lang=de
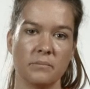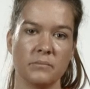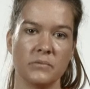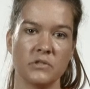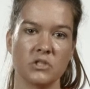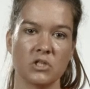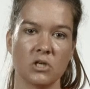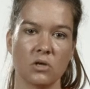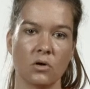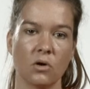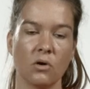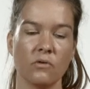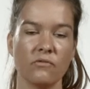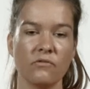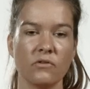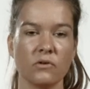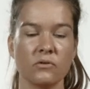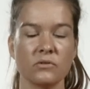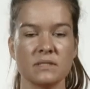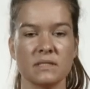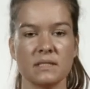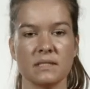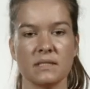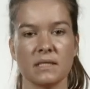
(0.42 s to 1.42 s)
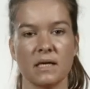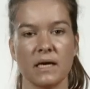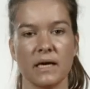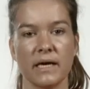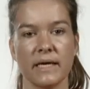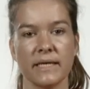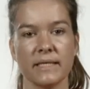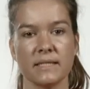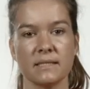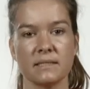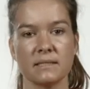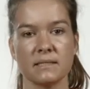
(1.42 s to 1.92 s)
Bei
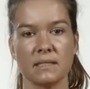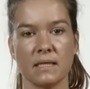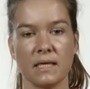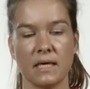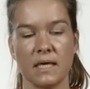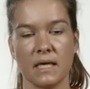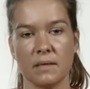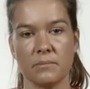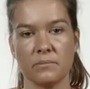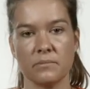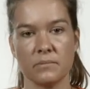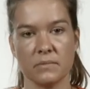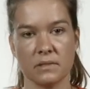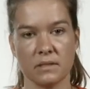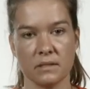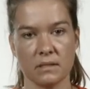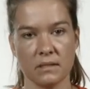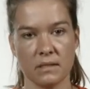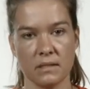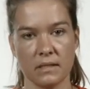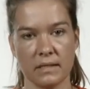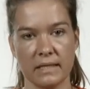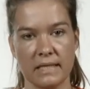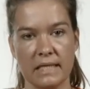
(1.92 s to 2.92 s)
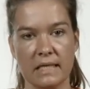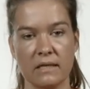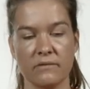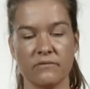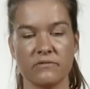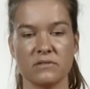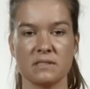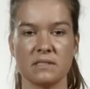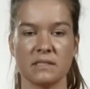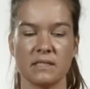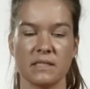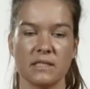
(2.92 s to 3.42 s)
Schlaflosigkeit ähm,
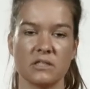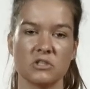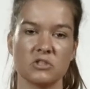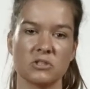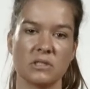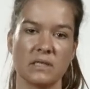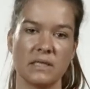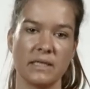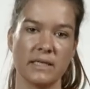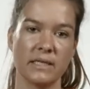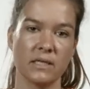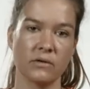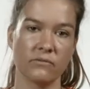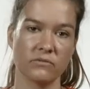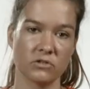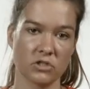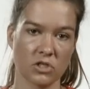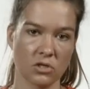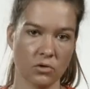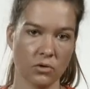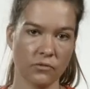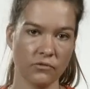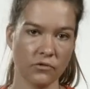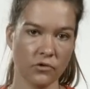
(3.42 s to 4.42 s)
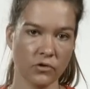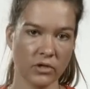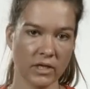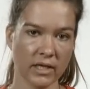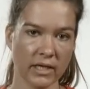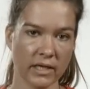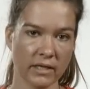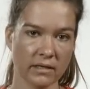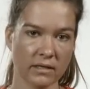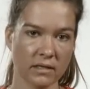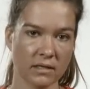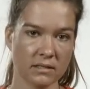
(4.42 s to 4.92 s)
hilft es in erster Linie auf die
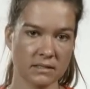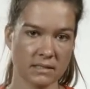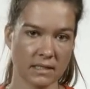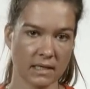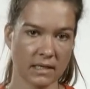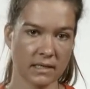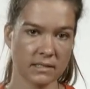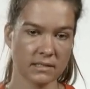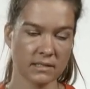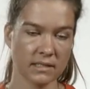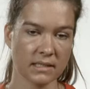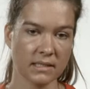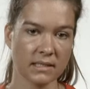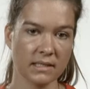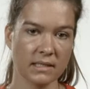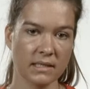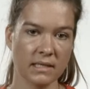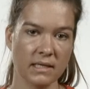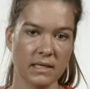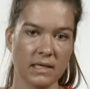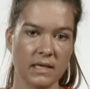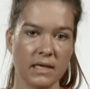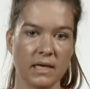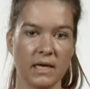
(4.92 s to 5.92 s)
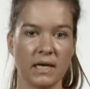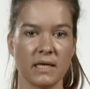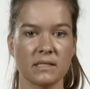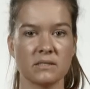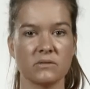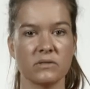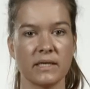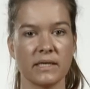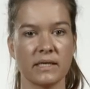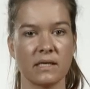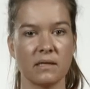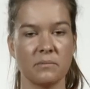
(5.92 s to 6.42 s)
Schlafhygiene zu achten, also
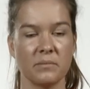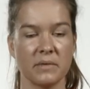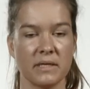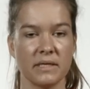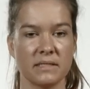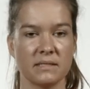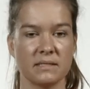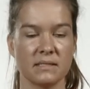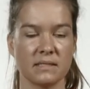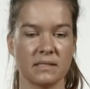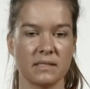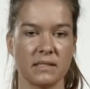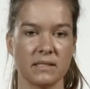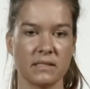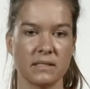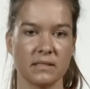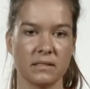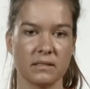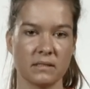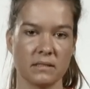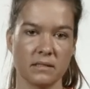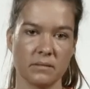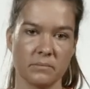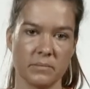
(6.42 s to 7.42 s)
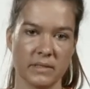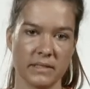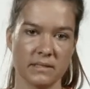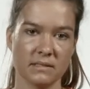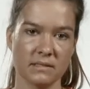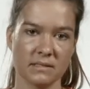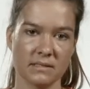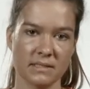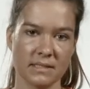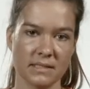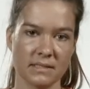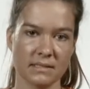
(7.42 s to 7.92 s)
regelmäßige
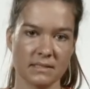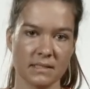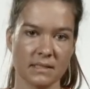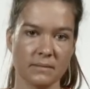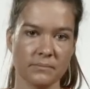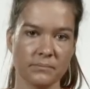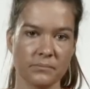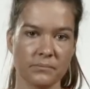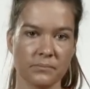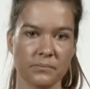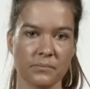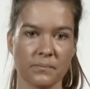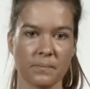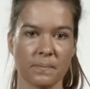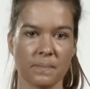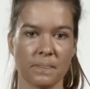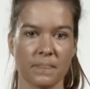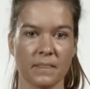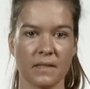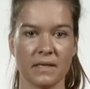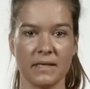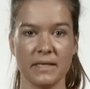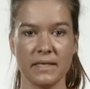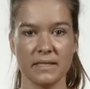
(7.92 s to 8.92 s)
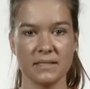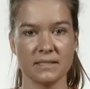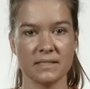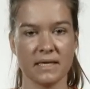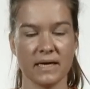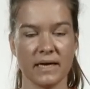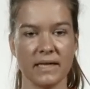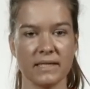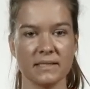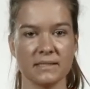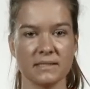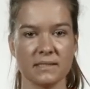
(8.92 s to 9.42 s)
Bettzeiten
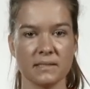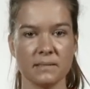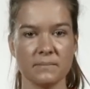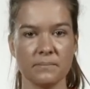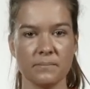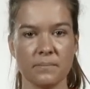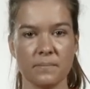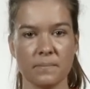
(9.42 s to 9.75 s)
einzuhalten,